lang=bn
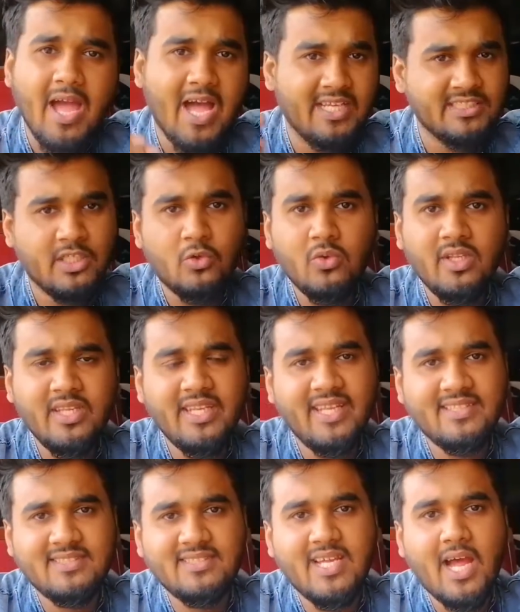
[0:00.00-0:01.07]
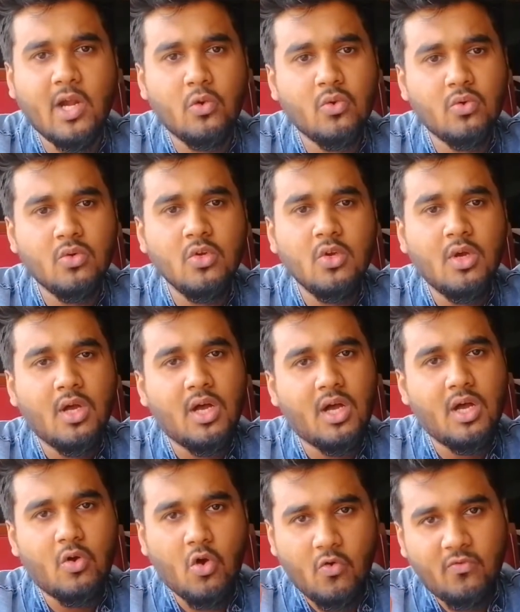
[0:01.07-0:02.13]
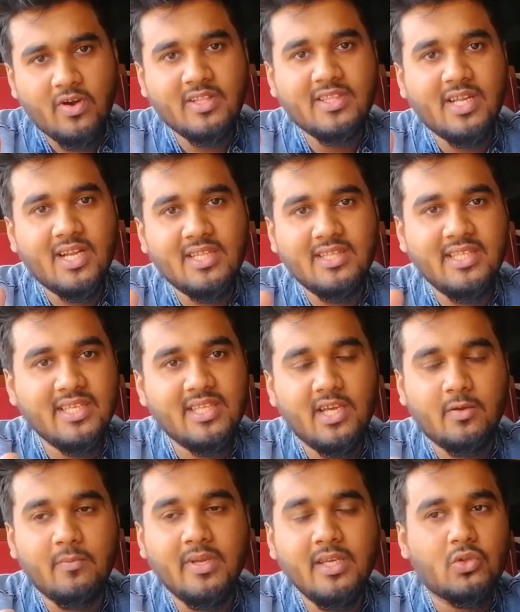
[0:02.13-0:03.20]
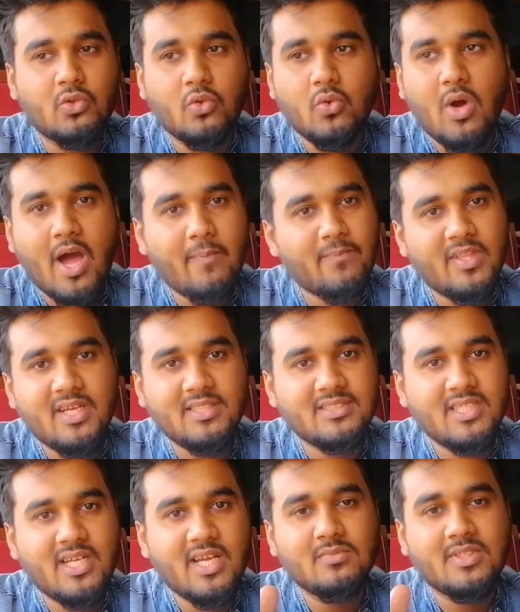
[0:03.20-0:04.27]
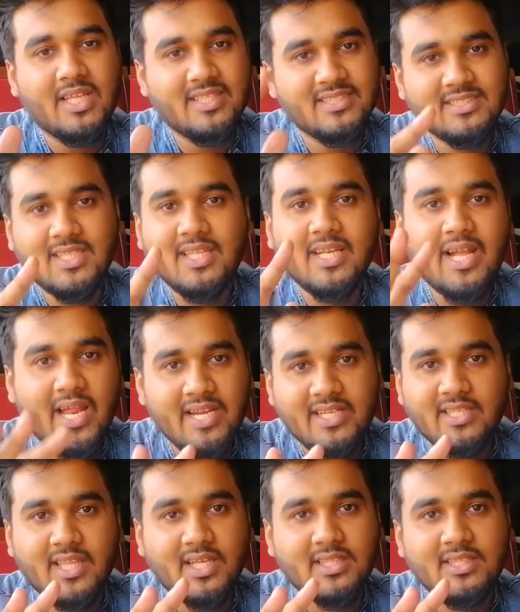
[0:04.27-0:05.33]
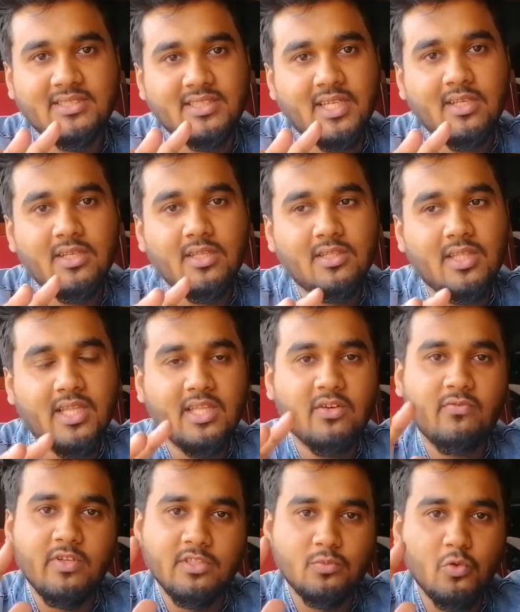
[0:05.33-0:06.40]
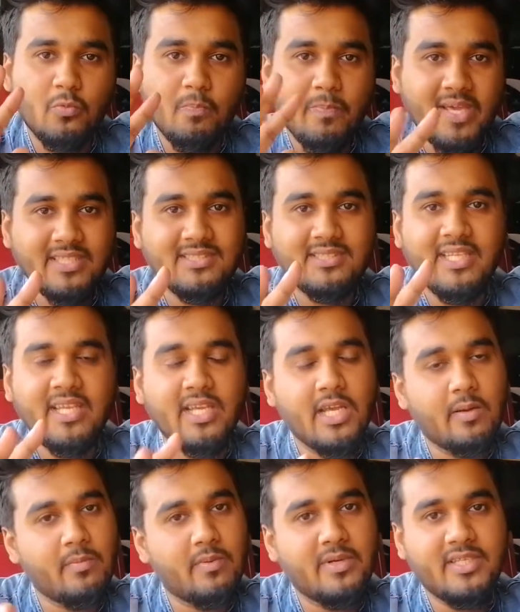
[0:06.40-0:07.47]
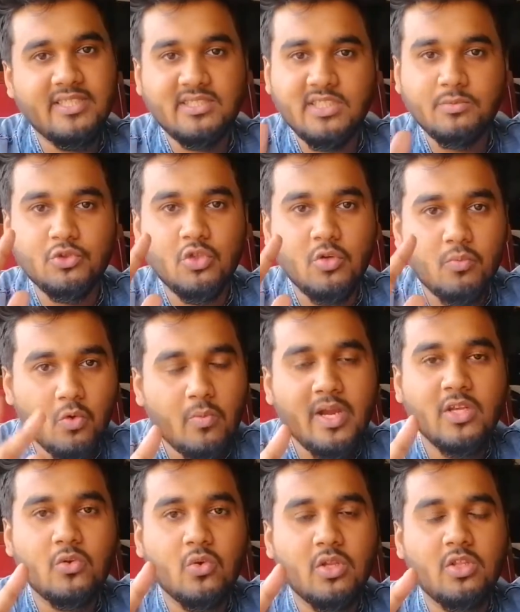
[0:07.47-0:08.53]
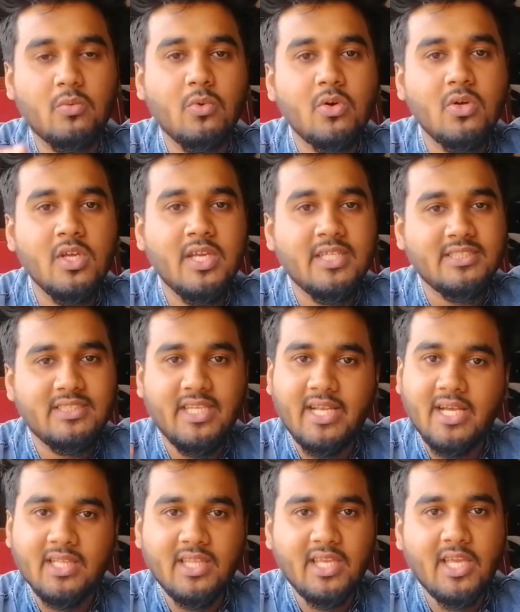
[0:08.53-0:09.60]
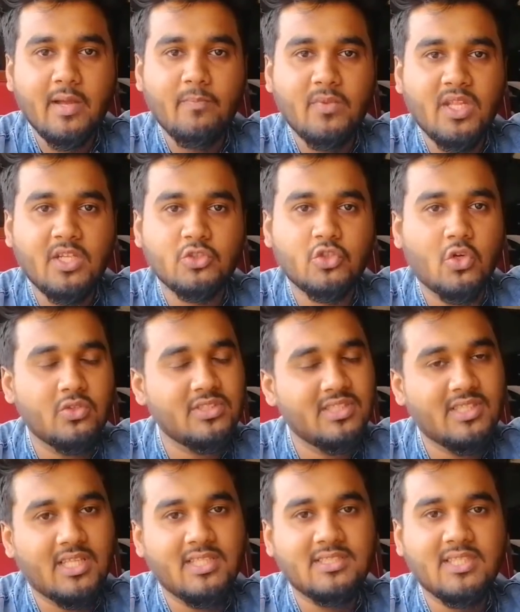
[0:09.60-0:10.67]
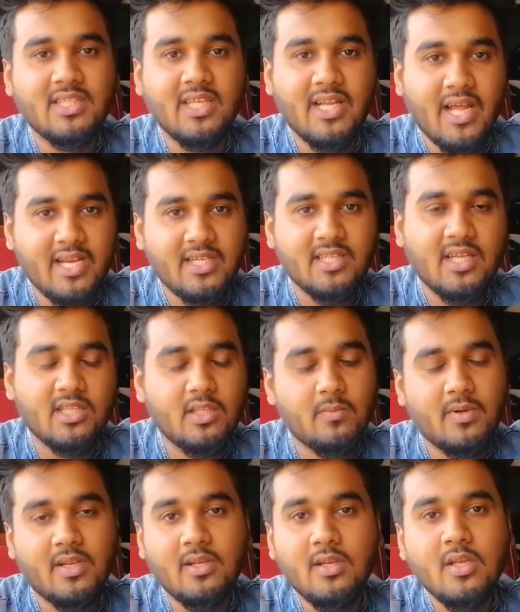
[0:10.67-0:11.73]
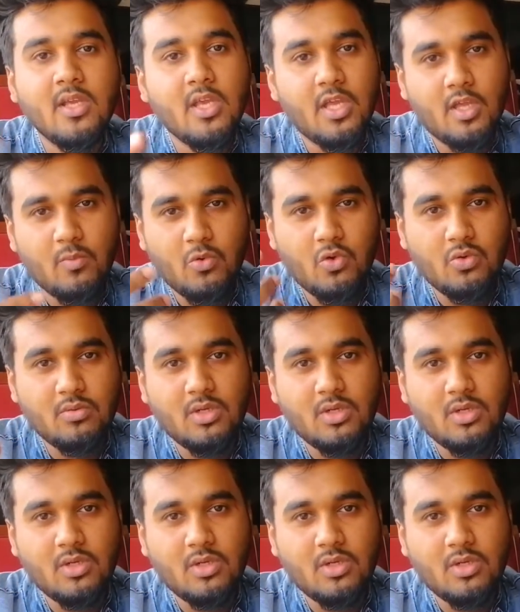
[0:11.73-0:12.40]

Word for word: আশা করি নেক্সটে আরও অফার তারা দিয়ে থাকবে তো আপনারা যারা তাদের সাথে কানেক্ট থাকতে চান তাদের ফেসবুক পেজ লিঙ্ক আমি আমার ডিসক্রিপশনে প্রোভাইড করে দিব সেখান থেকে আপনারা সহজে তাদের সাথে কানেক্ট থাকতে পারেন এবং